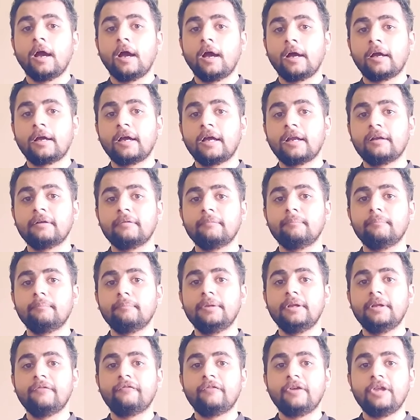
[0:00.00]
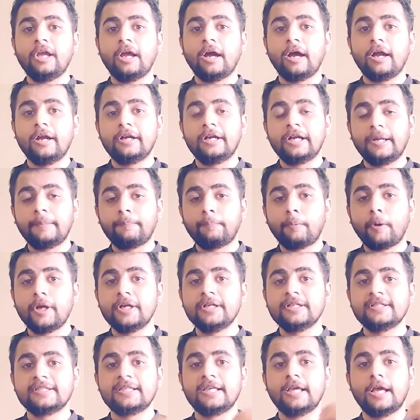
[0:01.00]
अगर निफ्टी 100
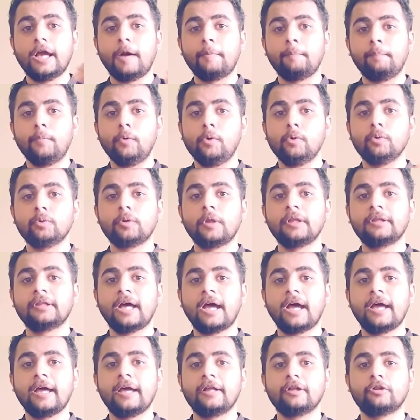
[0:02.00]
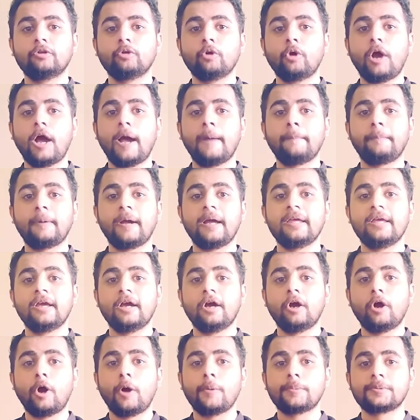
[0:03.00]
पॉइंट्स की अपमूव देता है तो आपका
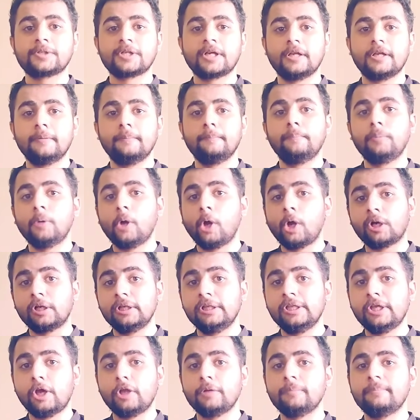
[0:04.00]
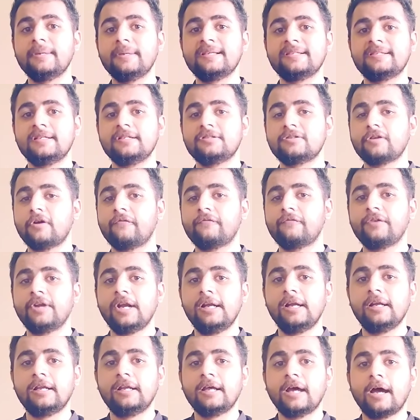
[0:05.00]
यह ऑप्शन प्योरली ऑन बेसिस ऑफ डेल्टा